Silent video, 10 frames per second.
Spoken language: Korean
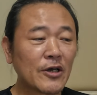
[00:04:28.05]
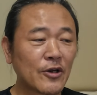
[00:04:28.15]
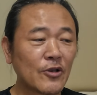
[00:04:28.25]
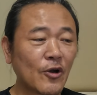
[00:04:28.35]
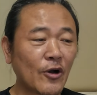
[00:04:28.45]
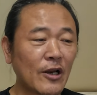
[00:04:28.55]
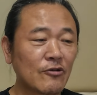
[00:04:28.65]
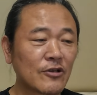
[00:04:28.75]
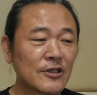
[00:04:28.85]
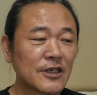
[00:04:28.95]
그런
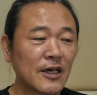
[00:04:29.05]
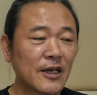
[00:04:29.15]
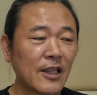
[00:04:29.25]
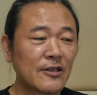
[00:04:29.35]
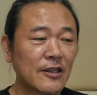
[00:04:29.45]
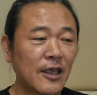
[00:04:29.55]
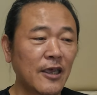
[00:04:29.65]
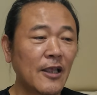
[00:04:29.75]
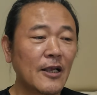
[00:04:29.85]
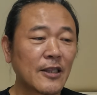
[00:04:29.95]
역할로 등장을
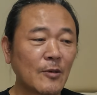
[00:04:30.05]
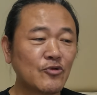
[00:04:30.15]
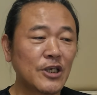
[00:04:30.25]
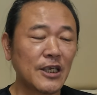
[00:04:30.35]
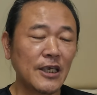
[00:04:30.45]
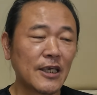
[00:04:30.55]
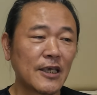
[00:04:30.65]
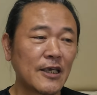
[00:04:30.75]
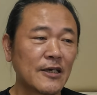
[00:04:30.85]
하는데 다분히